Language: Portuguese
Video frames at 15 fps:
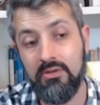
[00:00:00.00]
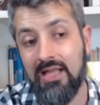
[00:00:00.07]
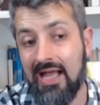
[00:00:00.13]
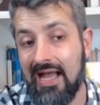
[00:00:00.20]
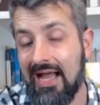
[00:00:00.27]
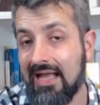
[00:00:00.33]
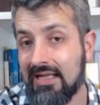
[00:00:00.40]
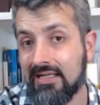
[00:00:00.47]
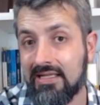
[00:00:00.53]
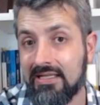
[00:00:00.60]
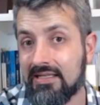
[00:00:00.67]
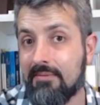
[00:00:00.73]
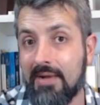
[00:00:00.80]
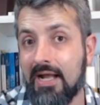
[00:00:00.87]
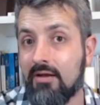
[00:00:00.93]
lá que
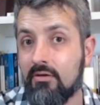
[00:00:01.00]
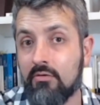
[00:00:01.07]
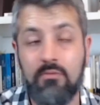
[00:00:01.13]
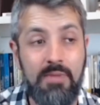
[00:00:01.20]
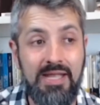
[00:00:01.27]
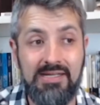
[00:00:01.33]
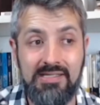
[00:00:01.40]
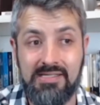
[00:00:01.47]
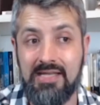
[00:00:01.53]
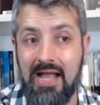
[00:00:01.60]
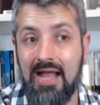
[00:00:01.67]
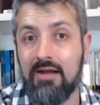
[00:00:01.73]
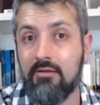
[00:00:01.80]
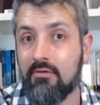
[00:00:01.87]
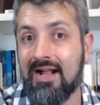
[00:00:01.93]
trabalham com
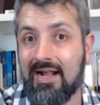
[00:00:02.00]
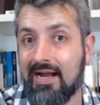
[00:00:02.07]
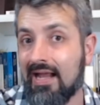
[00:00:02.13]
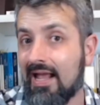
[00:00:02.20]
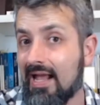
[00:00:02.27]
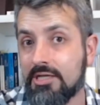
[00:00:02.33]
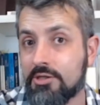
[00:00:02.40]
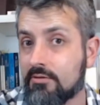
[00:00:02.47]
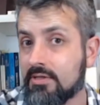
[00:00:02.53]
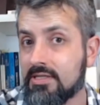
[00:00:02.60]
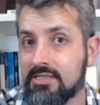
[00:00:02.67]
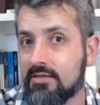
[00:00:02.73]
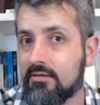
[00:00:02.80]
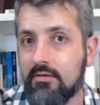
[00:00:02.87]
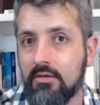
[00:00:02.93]
berçário, com a creche, com o
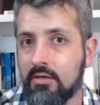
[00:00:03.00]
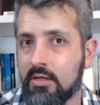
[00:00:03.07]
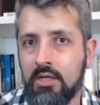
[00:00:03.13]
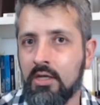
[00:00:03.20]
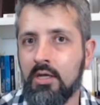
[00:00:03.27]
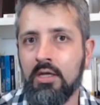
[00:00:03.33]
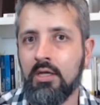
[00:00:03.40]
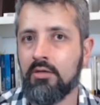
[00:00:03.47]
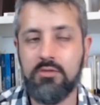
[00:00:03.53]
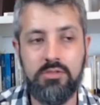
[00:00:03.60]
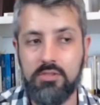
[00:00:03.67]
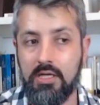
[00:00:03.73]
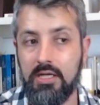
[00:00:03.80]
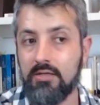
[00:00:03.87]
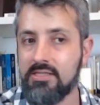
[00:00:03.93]
ensino
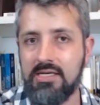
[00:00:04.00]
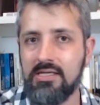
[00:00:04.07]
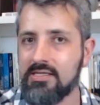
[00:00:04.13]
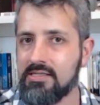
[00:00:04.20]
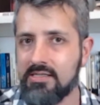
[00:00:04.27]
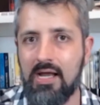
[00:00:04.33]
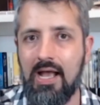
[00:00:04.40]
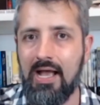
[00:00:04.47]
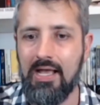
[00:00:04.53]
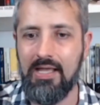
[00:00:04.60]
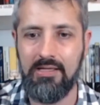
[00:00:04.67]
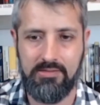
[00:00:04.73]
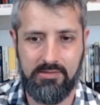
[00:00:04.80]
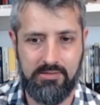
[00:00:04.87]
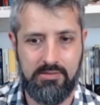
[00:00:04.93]
dos anos
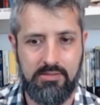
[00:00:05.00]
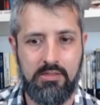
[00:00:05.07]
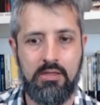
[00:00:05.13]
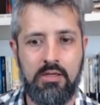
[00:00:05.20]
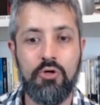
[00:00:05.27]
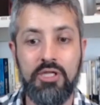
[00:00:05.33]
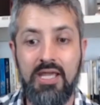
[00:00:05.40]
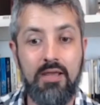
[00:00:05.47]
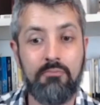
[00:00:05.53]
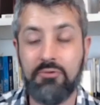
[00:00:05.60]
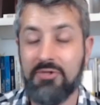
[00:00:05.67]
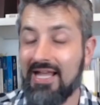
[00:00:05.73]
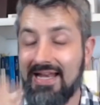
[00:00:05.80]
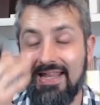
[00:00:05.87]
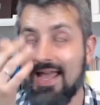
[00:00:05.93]
iniciais. Por quê?
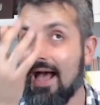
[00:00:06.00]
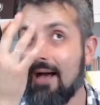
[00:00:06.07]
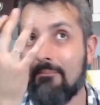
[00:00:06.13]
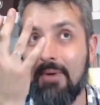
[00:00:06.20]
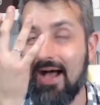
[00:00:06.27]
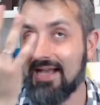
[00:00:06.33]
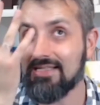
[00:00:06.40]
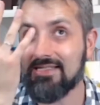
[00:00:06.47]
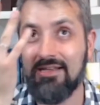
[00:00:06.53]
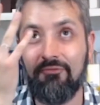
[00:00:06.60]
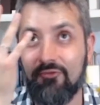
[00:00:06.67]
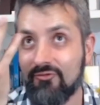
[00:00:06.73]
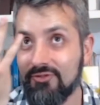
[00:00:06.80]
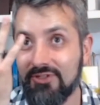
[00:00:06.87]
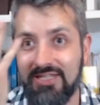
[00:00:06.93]
Porque ali é a base
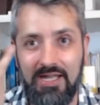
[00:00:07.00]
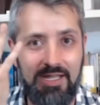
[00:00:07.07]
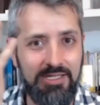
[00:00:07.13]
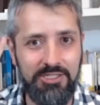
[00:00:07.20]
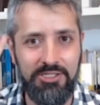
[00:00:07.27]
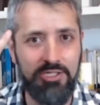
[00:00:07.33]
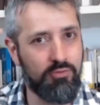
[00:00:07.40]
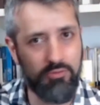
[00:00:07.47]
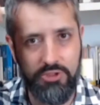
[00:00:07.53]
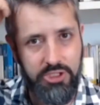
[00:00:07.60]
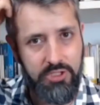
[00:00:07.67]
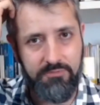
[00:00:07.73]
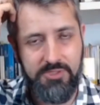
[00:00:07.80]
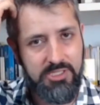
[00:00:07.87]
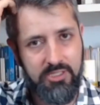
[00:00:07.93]
fundante do
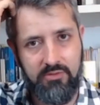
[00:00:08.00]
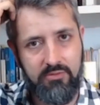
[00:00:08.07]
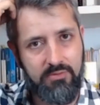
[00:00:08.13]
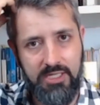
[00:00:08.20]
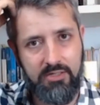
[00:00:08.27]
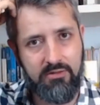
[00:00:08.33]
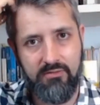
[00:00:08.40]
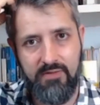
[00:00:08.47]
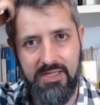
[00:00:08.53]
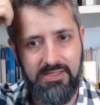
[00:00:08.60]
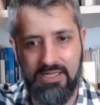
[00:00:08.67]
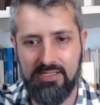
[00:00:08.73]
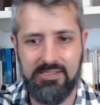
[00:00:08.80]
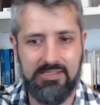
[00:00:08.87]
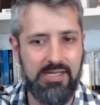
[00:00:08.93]
tipo de ser humano que vai
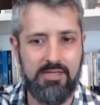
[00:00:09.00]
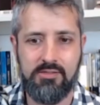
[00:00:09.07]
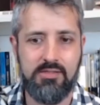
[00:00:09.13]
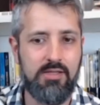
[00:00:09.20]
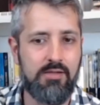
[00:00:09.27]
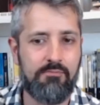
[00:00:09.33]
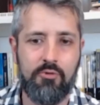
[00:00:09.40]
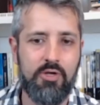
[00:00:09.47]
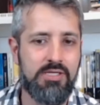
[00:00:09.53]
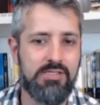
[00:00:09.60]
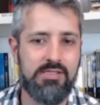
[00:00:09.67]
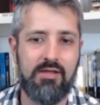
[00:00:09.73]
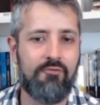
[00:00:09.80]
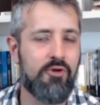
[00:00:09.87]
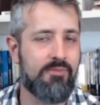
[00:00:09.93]
ter acesso depois
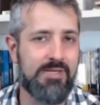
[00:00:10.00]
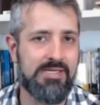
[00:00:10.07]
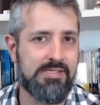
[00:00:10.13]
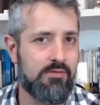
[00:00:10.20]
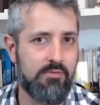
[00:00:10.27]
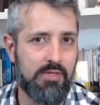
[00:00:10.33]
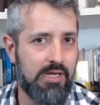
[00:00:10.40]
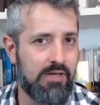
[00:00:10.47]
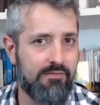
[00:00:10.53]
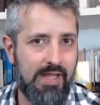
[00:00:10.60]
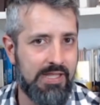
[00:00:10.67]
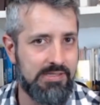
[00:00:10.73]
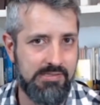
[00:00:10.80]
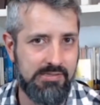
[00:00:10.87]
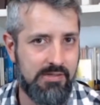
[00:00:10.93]
da formação que ele vai
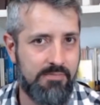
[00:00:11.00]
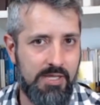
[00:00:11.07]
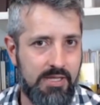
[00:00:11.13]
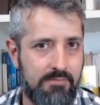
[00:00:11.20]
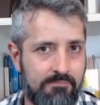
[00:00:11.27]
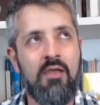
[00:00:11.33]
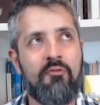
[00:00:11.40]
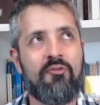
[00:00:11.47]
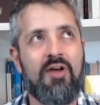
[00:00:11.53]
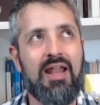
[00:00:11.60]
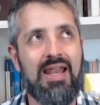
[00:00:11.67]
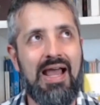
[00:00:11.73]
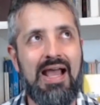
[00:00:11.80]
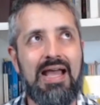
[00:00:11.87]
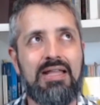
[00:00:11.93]
receber.
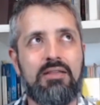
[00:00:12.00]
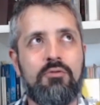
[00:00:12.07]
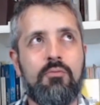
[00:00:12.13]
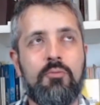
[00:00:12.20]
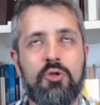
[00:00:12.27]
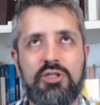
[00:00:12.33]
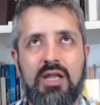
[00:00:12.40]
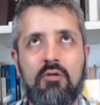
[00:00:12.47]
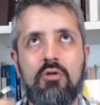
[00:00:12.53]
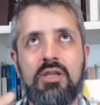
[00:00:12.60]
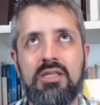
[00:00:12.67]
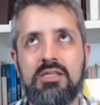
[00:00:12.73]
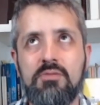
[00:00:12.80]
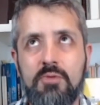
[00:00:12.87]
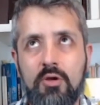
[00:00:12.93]
Falar do
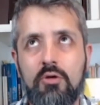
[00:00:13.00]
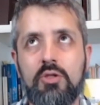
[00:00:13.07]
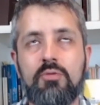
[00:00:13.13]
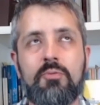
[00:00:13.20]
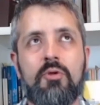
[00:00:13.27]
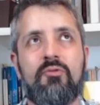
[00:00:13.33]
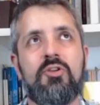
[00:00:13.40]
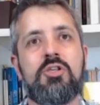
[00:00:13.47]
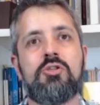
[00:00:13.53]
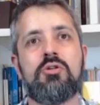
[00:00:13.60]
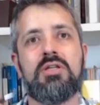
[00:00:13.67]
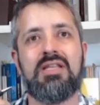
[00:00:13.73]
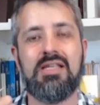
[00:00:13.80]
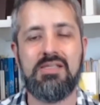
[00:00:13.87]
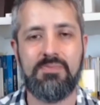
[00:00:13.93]
protagonismo enquanto
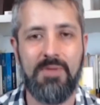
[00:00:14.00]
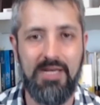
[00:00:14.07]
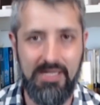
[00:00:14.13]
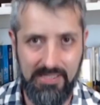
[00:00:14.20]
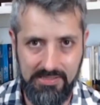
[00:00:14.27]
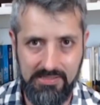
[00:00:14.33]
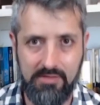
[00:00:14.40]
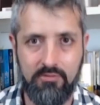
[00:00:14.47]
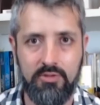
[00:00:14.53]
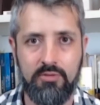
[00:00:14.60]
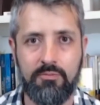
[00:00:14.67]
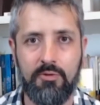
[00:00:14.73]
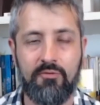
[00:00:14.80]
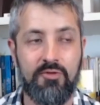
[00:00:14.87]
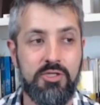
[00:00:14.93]
professor, da experiência enquanto
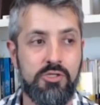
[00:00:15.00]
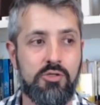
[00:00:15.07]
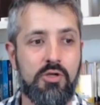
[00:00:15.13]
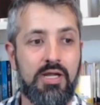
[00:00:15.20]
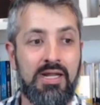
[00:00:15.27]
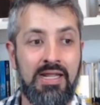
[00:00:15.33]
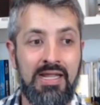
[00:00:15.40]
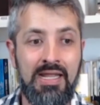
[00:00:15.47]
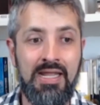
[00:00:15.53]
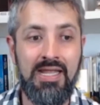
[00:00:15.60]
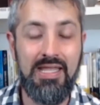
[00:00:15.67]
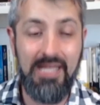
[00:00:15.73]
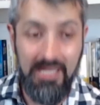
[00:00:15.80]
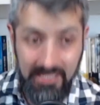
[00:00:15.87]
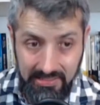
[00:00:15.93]
professor
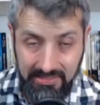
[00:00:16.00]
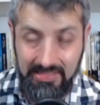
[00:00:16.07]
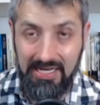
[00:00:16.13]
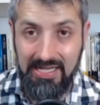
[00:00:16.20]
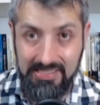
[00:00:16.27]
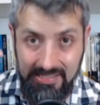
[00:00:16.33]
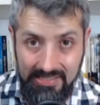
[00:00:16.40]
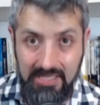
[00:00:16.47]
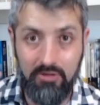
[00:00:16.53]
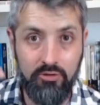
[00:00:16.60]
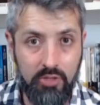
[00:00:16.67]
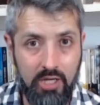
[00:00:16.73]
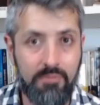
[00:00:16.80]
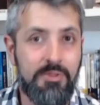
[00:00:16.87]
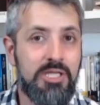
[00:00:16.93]
e trazer o
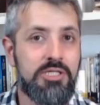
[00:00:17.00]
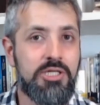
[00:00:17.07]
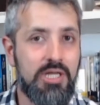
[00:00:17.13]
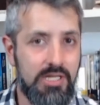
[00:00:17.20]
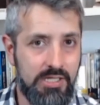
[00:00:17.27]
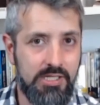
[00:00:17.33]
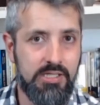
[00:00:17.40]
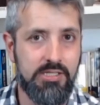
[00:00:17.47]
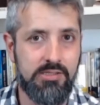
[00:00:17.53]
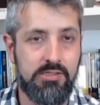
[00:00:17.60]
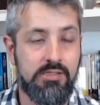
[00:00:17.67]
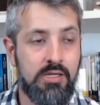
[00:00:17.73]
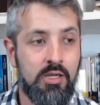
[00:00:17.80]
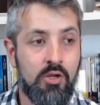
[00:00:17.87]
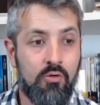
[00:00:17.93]
Norbert
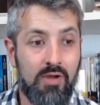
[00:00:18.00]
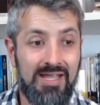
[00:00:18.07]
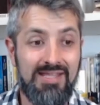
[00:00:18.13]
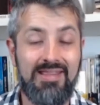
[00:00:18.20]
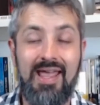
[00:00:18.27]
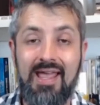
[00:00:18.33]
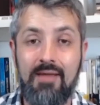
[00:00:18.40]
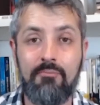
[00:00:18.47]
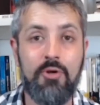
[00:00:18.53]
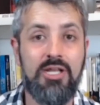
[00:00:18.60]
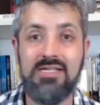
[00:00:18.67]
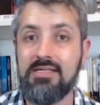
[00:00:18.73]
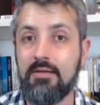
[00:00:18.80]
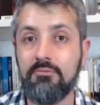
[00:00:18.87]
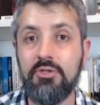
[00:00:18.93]
Elias com a ideia, por
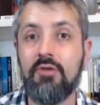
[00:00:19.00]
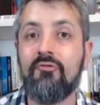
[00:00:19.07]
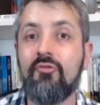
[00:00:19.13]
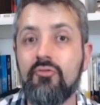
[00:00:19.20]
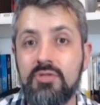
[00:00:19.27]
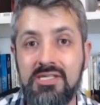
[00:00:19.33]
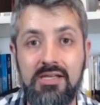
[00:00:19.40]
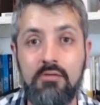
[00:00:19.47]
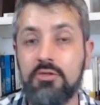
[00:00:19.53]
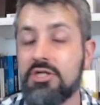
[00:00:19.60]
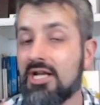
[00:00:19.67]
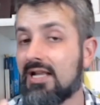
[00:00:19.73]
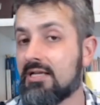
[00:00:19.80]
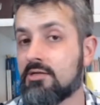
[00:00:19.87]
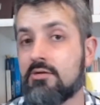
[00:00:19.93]
exemplo, de função e de
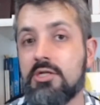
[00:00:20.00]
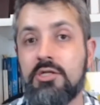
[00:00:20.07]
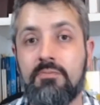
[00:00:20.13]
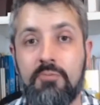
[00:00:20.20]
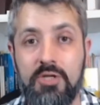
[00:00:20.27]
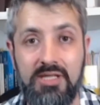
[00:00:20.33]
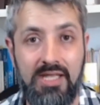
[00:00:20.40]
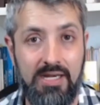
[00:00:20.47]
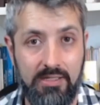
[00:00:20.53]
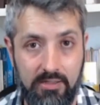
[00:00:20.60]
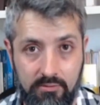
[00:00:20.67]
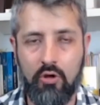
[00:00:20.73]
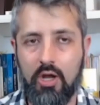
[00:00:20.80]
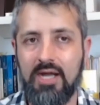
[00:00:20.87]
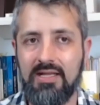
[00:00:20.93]
relações de poder,
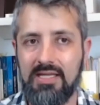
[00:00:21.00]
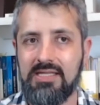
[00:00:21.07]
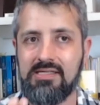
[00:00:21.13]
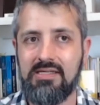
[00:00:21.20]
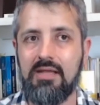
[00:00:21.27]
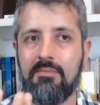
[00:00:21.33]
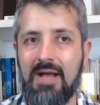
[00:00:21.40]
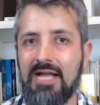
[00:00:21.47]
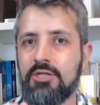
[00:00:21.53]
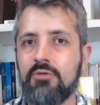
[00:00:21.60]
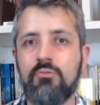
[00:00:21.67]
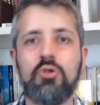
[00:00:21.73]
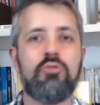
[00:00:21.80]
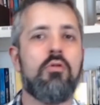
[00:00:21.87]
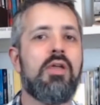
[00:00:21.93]
torna esse debate
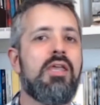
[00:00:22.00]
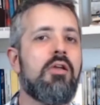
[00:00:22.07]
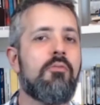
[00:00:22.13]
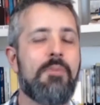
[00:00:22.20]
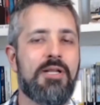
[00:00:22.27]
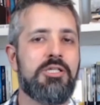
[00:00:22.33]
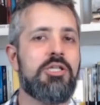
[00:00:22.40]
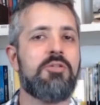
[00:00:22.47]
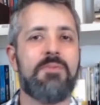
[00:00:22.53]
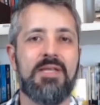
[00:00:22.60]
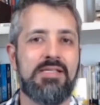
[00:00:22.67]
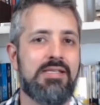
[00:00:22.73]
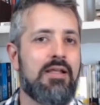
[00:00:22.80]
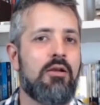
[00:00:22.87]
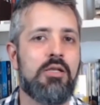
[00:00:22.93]
muito rico para a gente
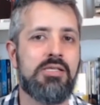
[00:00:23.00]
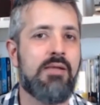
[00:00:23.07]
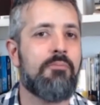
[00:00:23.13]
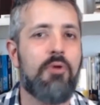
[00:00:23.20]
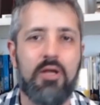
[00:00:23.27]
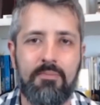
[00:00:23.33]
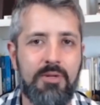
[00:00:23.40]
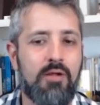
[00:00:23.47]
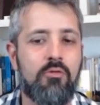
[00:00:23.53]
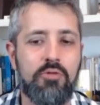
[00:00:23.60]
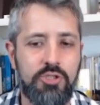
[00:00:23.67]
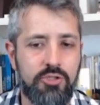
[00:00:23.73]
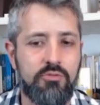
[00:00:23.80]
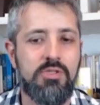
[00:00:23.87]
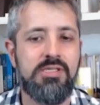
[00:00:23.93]
pensar a nossa própria
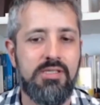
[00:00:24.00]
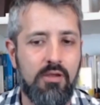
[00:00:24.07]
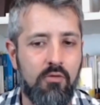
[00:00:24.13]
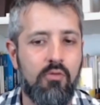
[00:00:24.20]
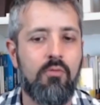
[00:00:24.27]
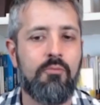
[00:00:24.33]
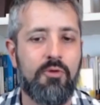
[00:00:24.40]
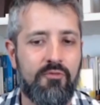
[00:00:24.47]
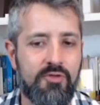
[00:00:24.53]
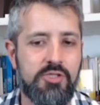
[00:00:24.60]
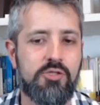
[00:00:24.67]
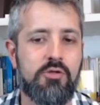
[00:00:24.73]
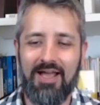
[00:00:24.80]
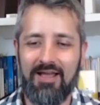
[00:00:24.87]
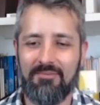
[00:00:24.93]
constituição como
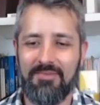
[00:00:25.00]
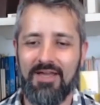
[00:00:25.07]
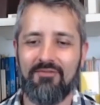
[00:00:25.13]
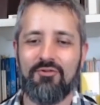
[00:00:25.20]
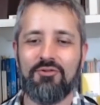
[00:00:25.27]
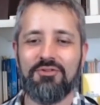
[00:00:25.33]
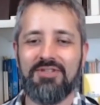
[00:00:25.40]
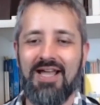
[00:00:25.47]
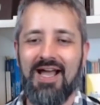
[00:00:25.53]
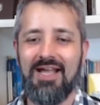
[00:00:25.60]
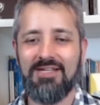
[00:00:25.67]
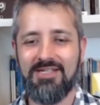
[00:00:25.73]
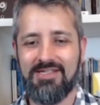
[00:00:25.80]
professor. A minha vontade